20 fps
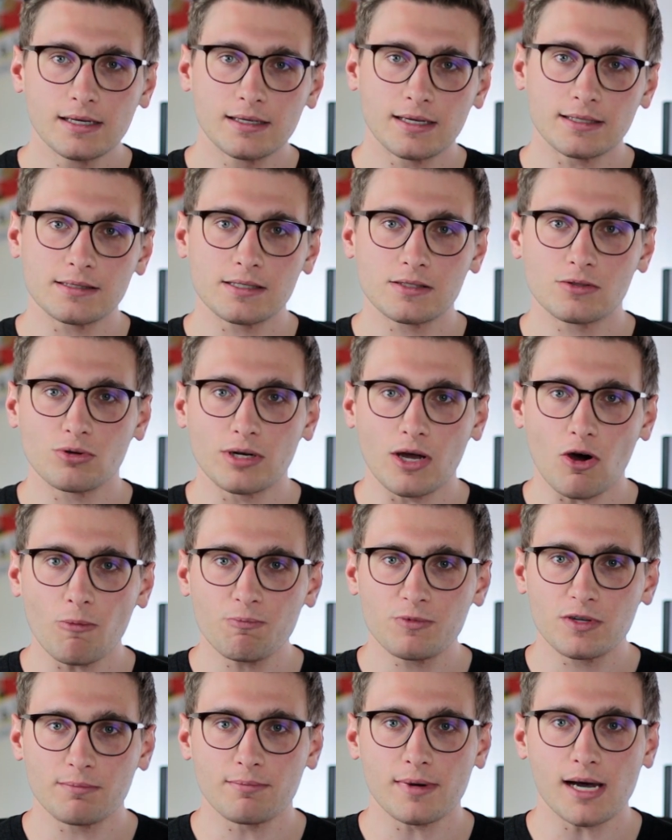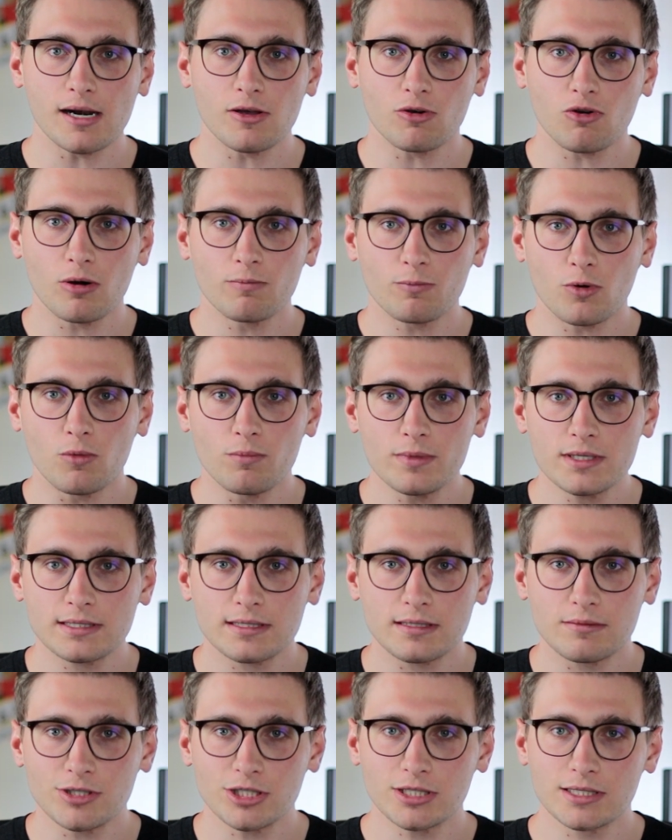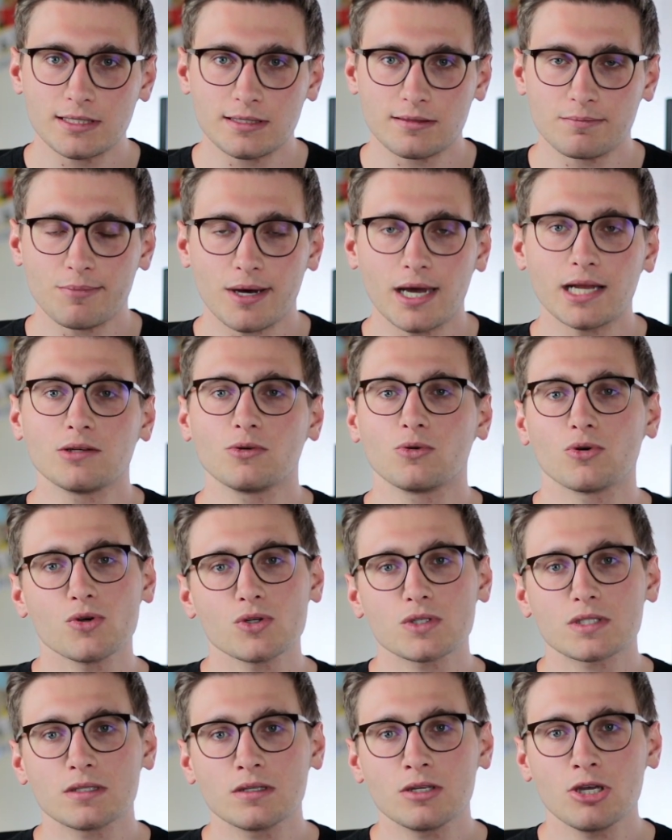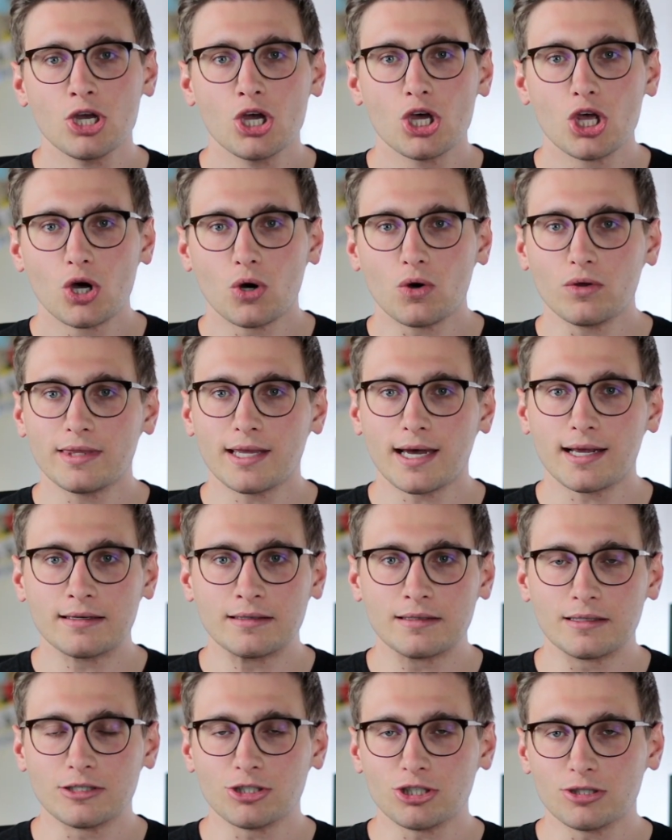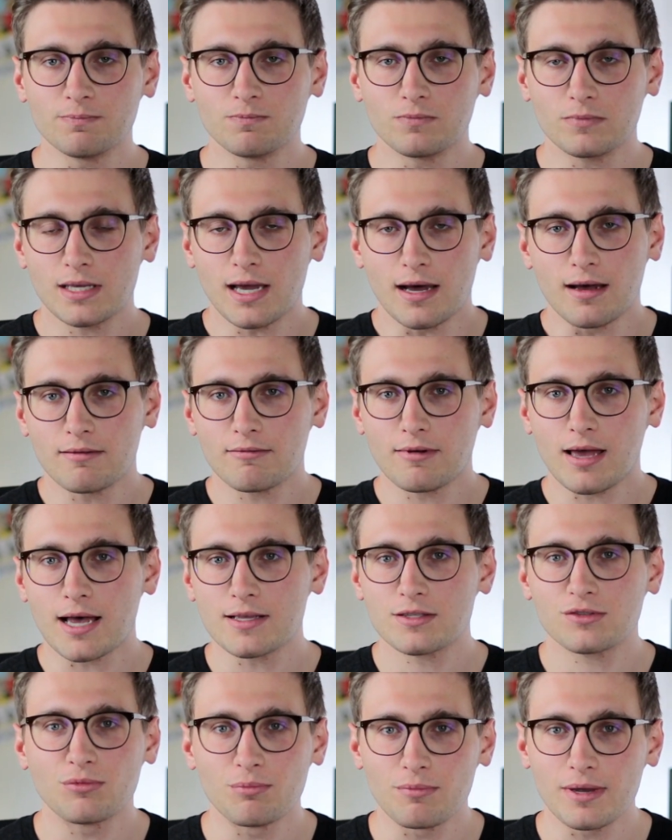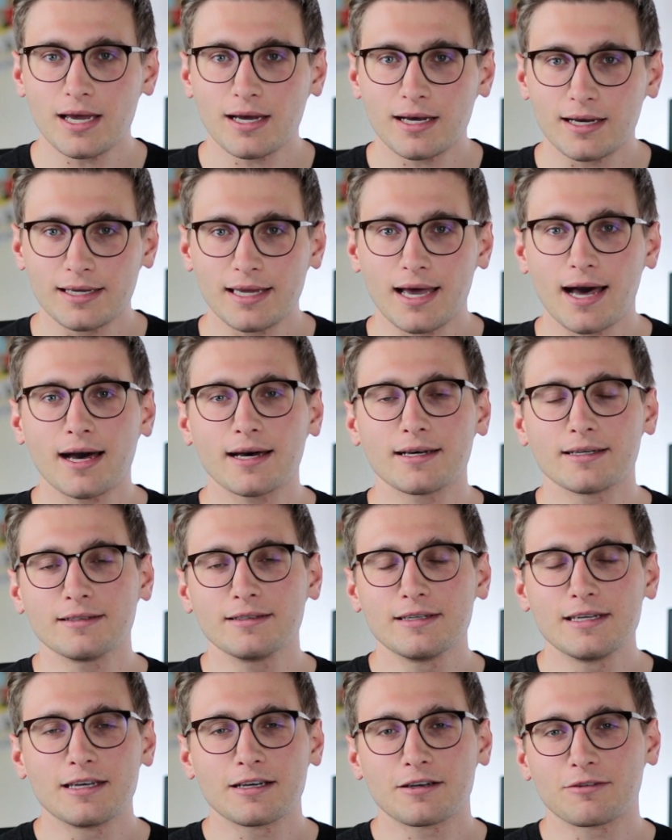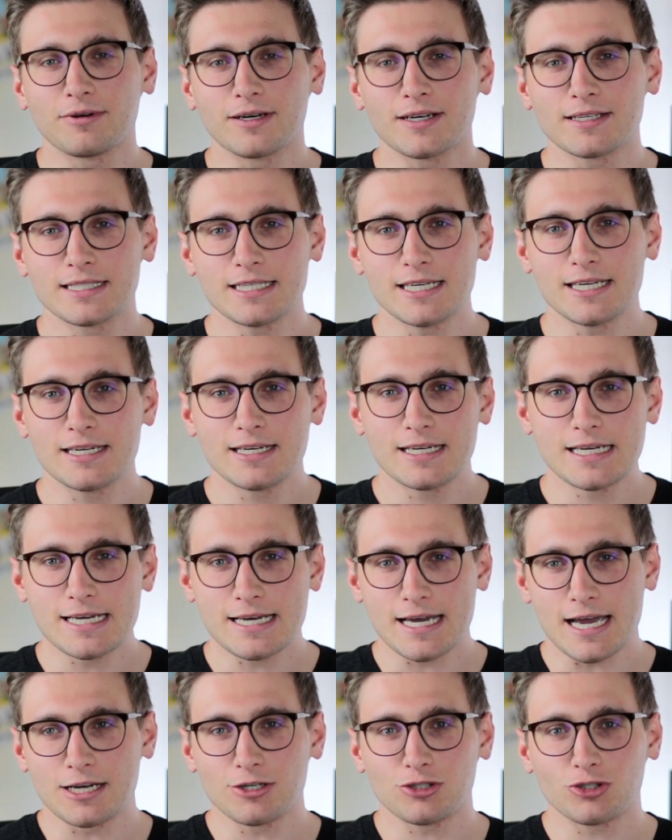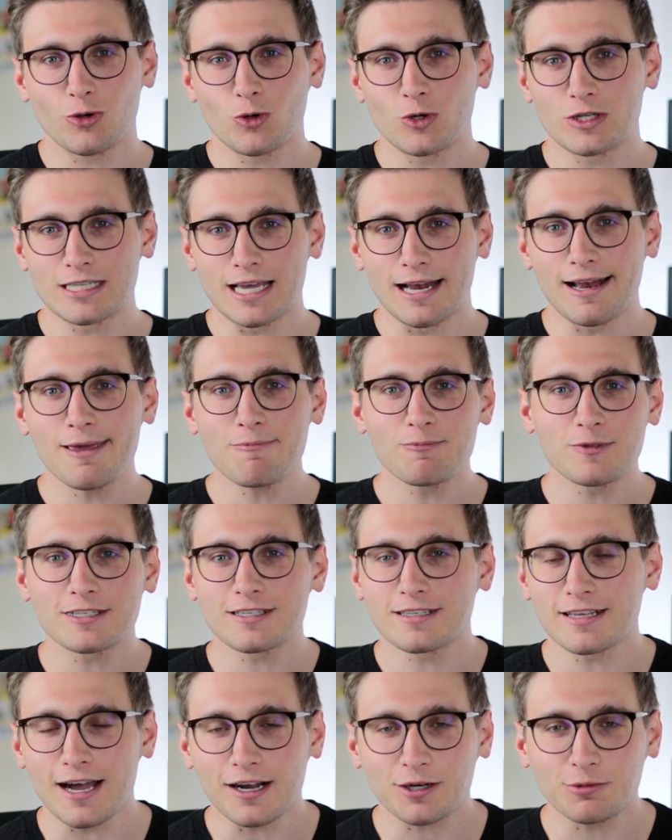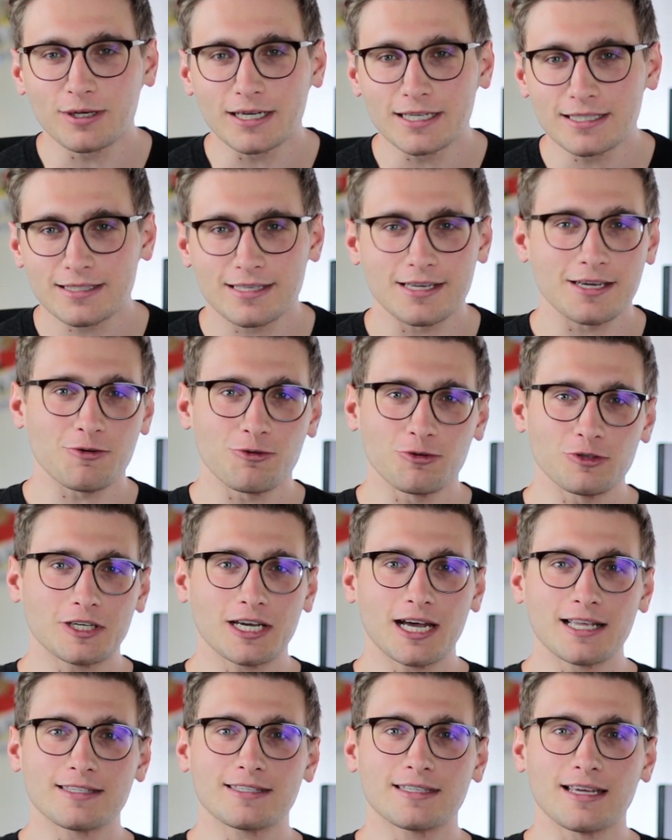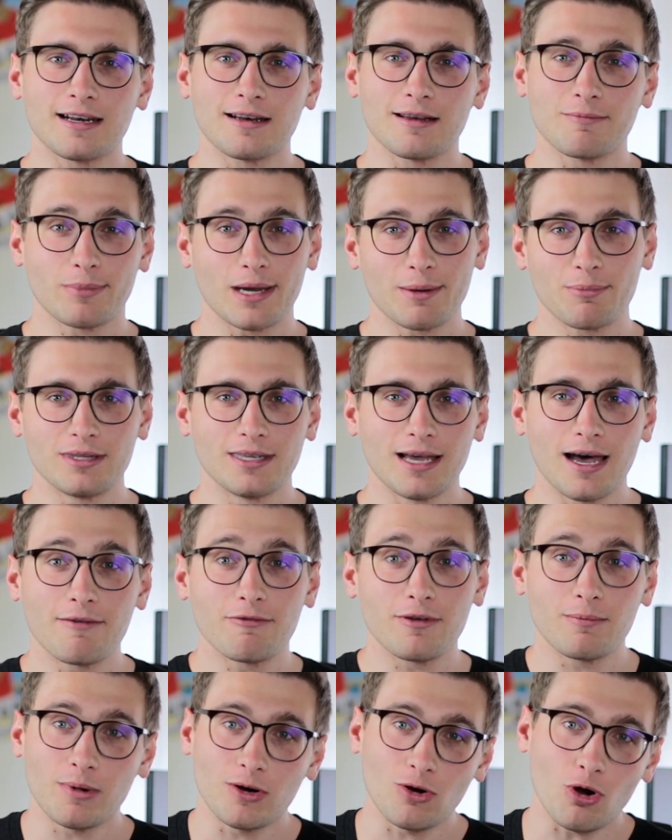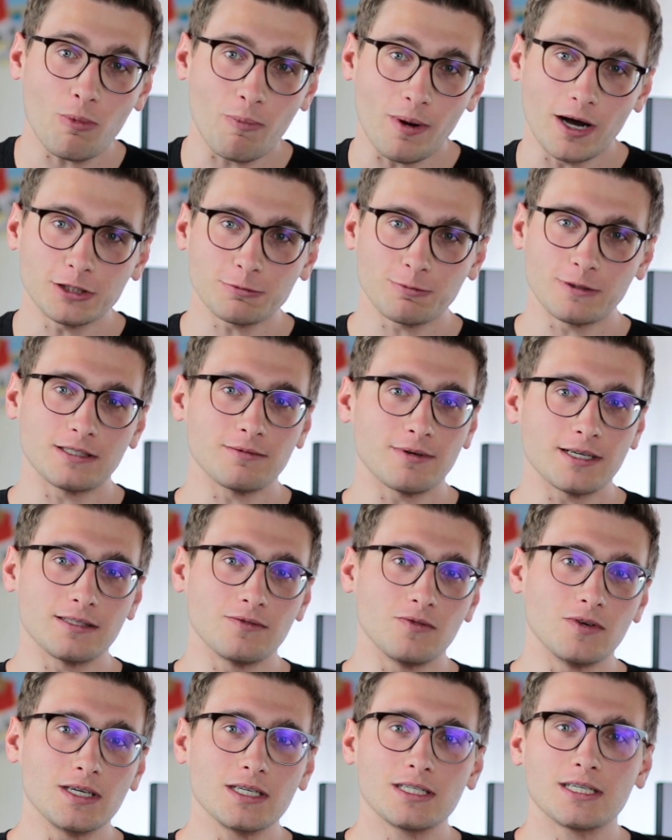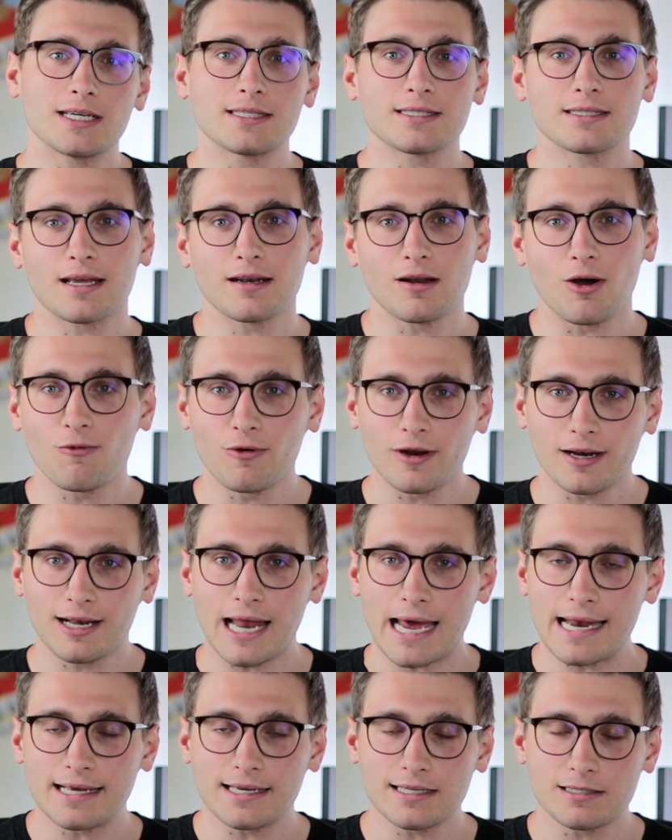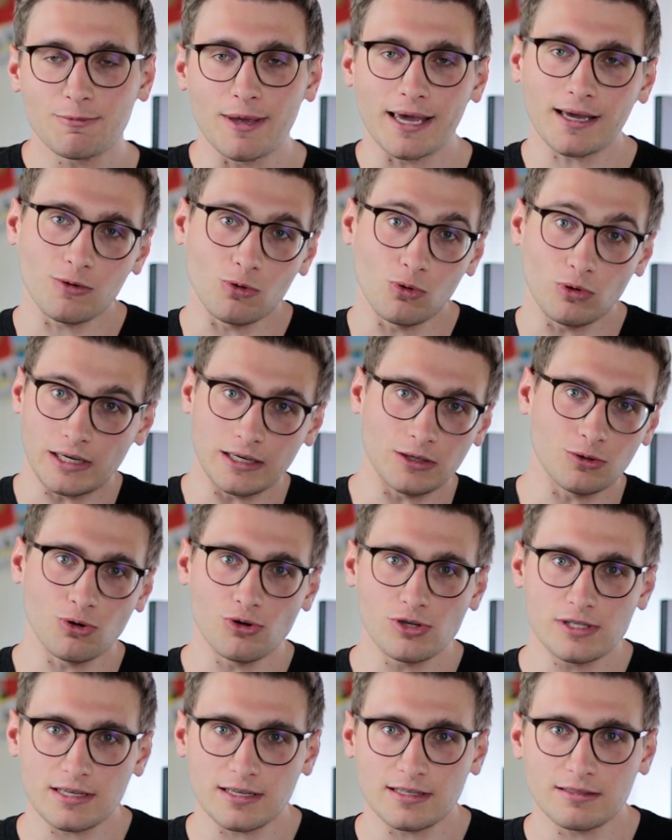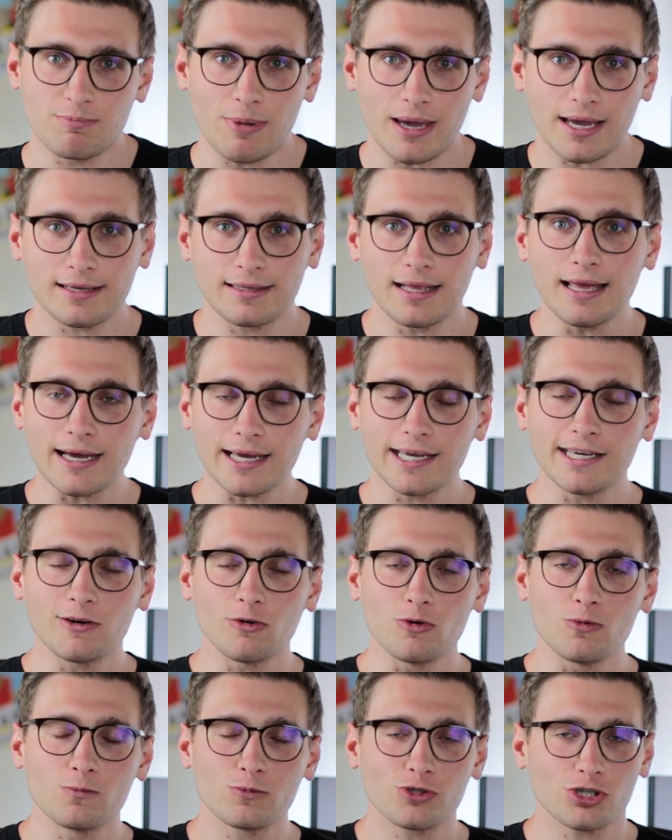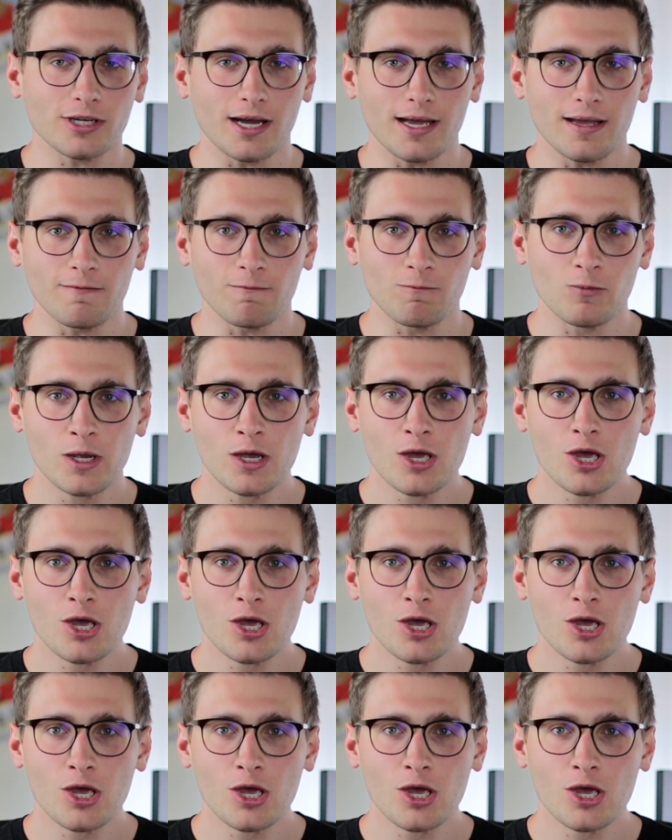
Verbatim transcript: Das ist so der optimale Kompromiss zwischen diesen beiden Größen und dann ähm, ja, hast du mehrere Jahre quasi ein schönes Erlebnis in der Aquaristik und kannst dann bei Bedarf immer noch beispielsweise wie ich jetzt dann auf ein kleineres Becken oder ein größeres Becken nachher umsteigen.